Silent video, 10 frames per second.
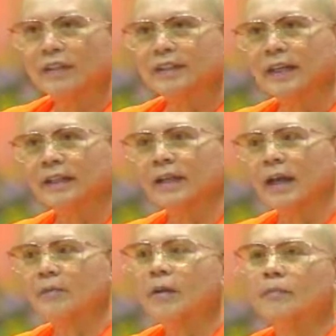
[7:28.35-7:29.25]
งขึ้นวันจันทร์
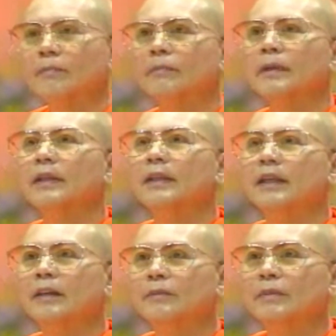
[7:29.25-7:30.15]
ถาม มี
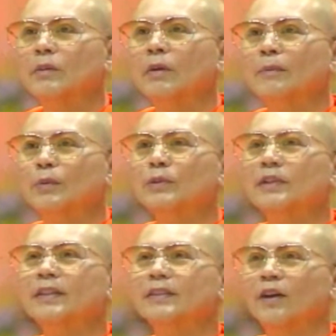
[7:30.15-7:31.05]
อีก มีความรู้
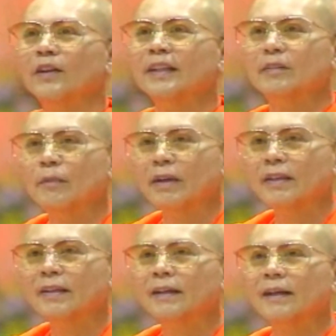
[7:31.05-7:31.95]
ที่จะสอนอีกไหม
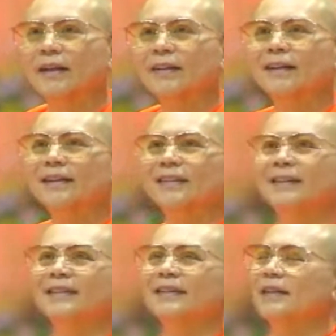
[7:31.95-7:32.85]
เออ